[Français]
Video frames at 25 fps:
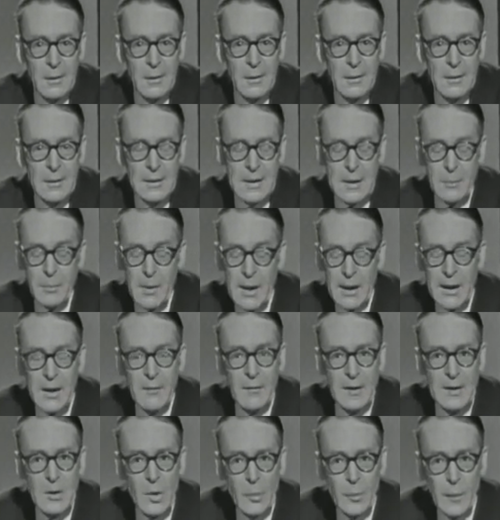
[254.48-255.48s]
Si bien qu'il va
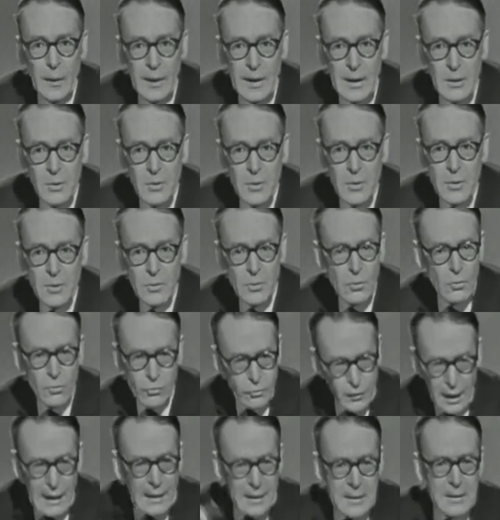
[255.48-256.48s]
s'opérer une,
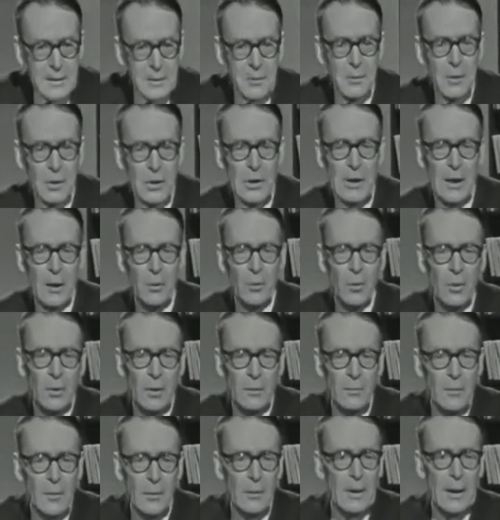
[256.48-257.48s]
valse de généraux
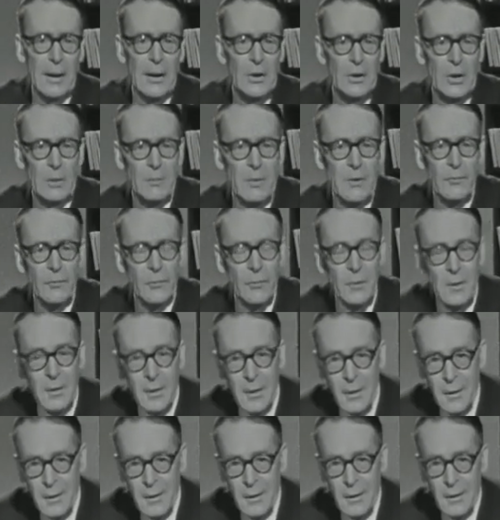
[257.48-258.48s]
comme on n'en a jamais vu.
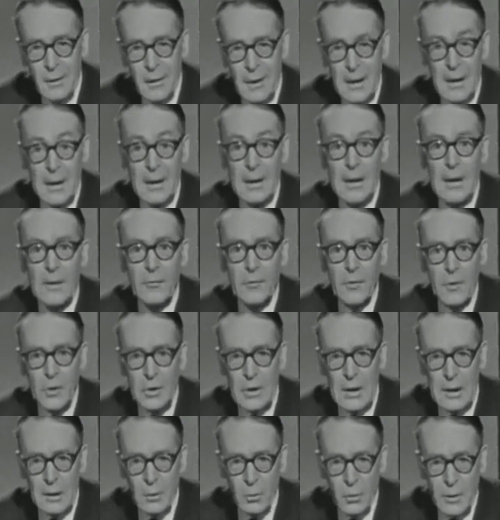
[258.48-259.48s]
Les, vieux
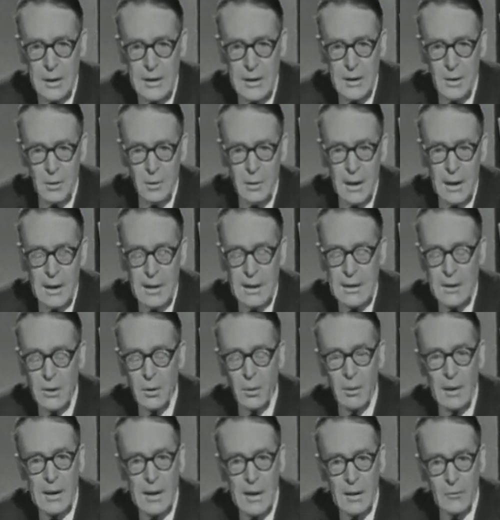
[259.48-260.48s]
généraux qui sont là et qui se
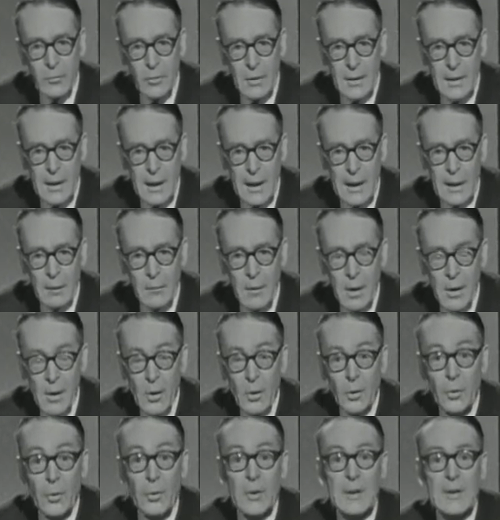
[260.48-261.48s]
croyaient invulnérables.
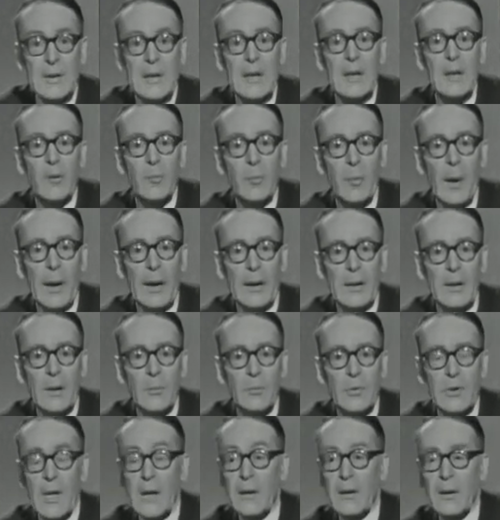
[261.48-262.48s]
Custine, par exemple,
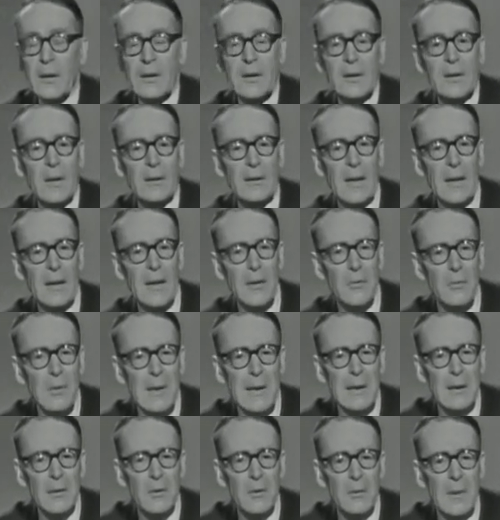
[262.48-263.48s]
c'était un scandale
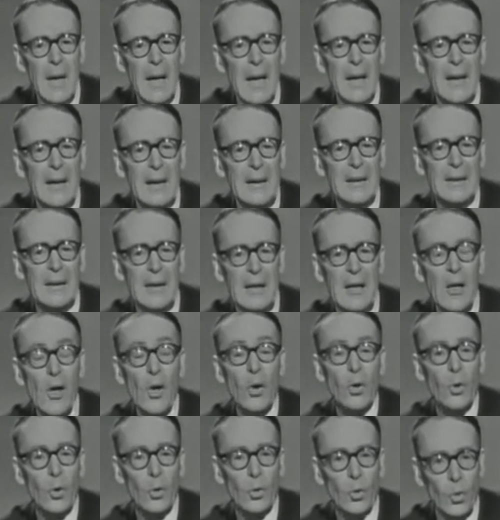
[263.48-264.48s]
inouï quand on a arrêté
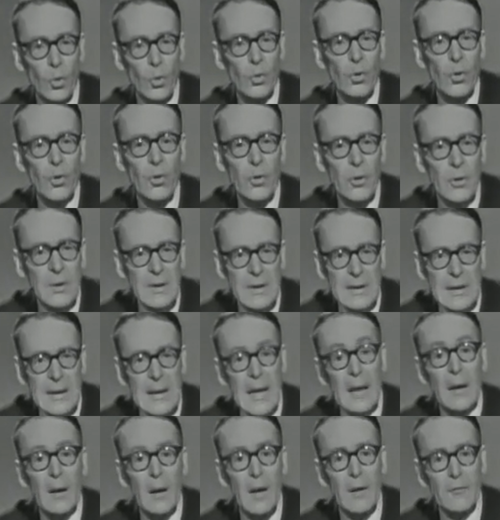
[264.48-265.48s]
le comte de Custine
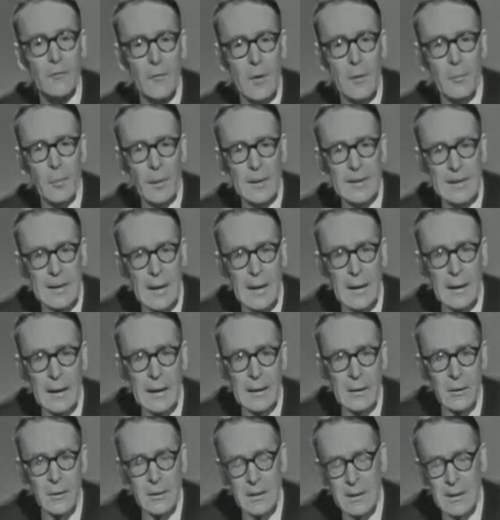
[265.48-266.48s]
et qu'on l'a fait passer à la
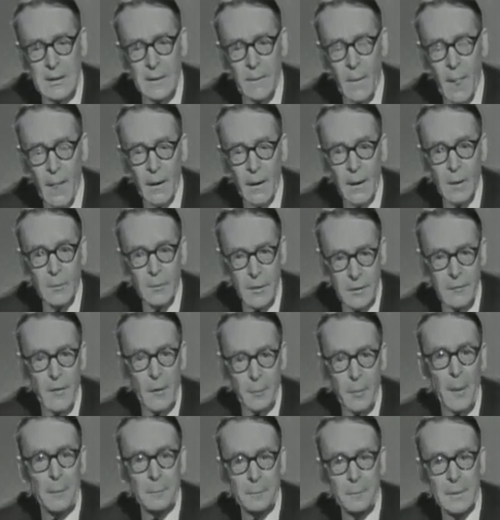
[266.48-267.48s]
guillotine. Mais il ne va
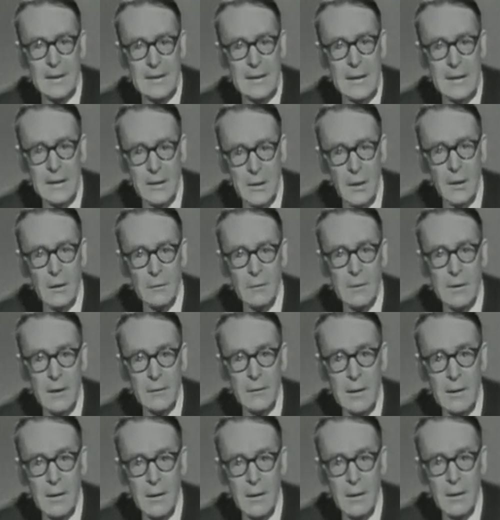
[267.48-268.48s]
pas passer seul, vous
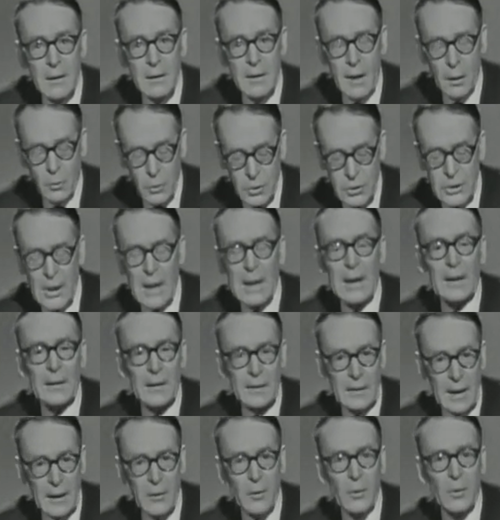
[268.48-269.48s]
savez. Il y a Houchard, il y en
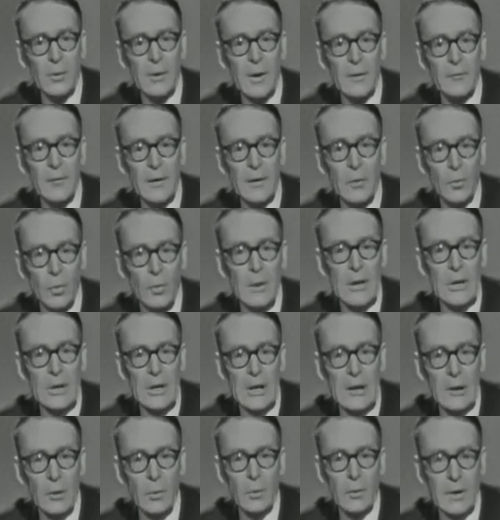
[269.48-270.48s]
a d'autres. Enfin, tous les
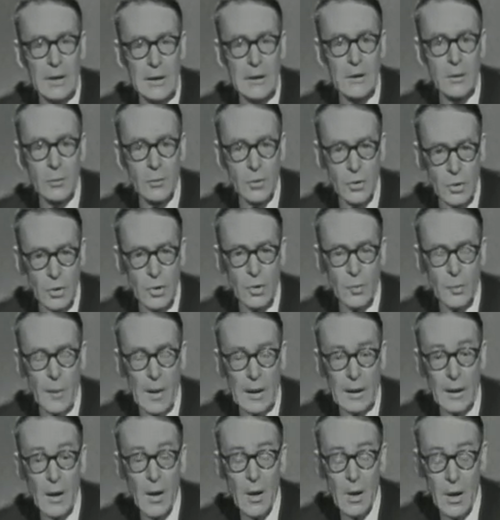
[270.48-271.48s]
généraux qui sont
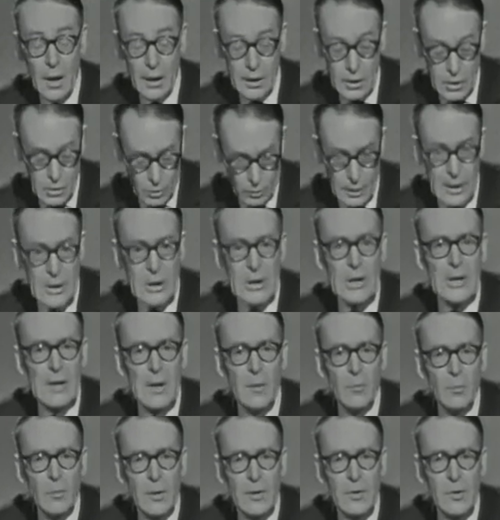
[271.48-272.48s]
suspects et qui sont
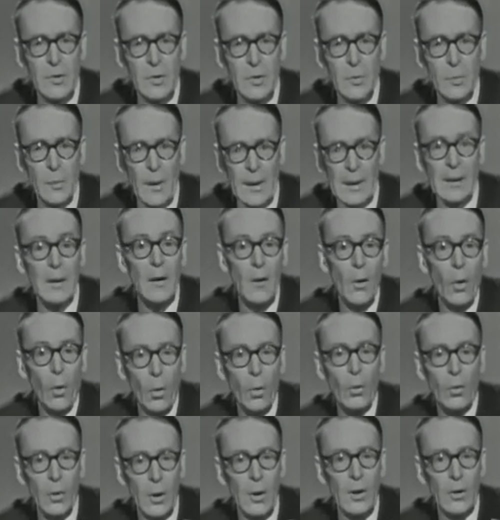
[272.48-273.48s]
légitimement suspects, on
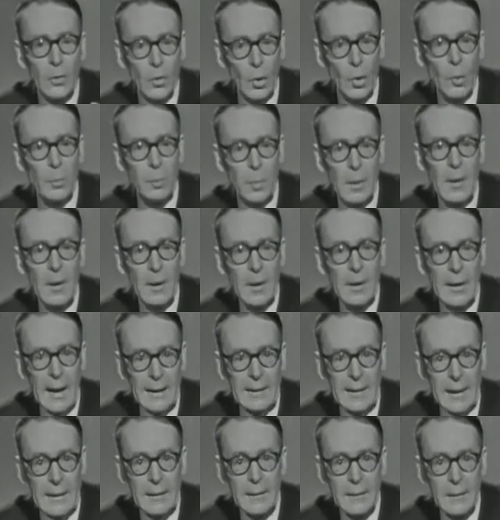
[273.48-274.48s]
leur coupe la
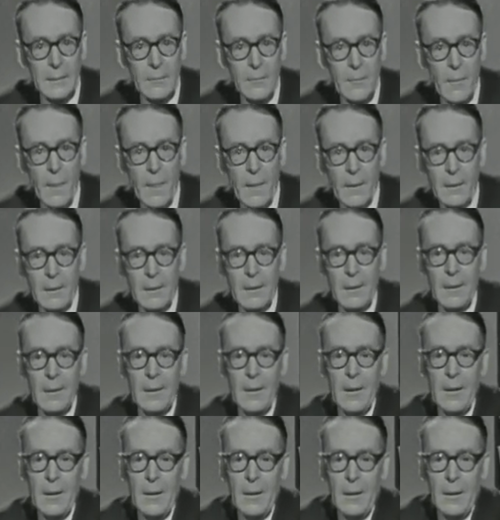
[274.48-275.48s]
tête.
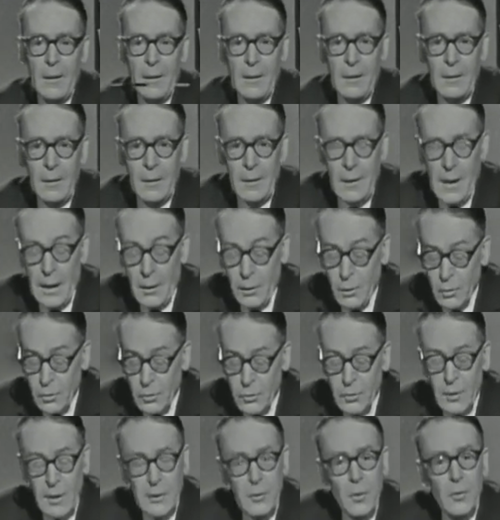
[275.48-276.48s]
Alors on
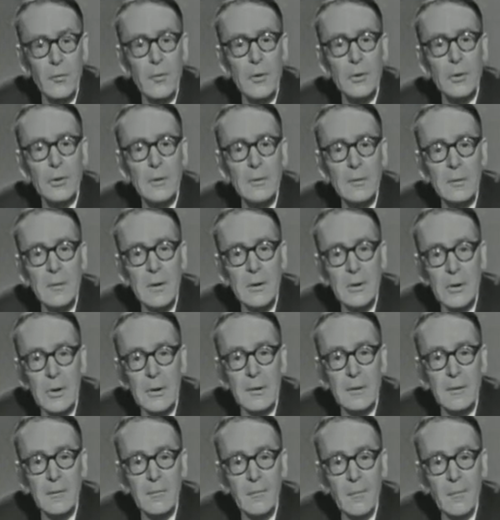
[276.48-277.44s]
en trouve des Des jeunes.